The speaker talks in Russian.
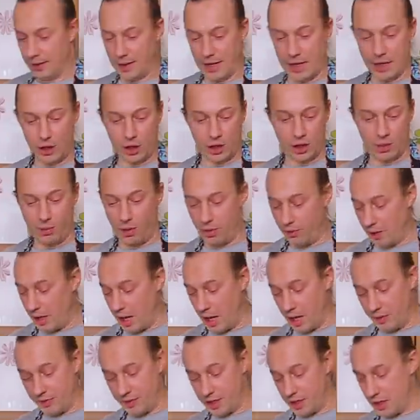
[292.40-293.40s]
Дальше
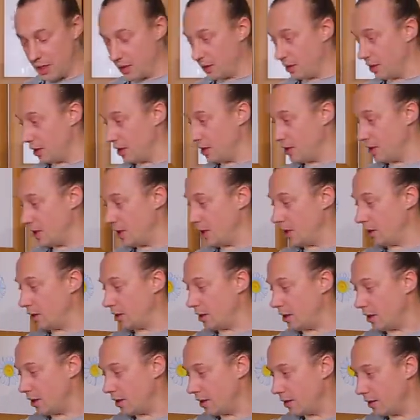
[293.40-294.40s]
добавляем все
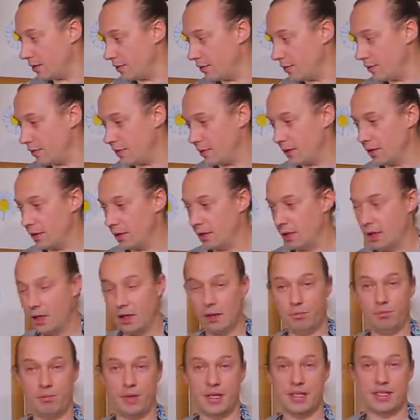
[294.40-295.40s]
ингредиенты
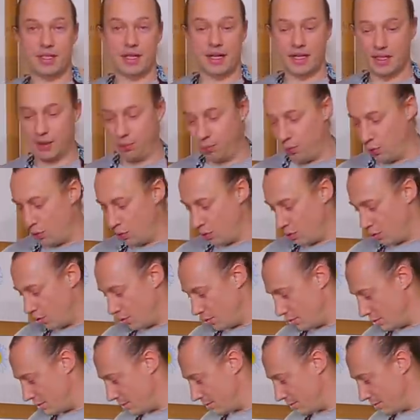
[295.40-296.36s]
без разбору.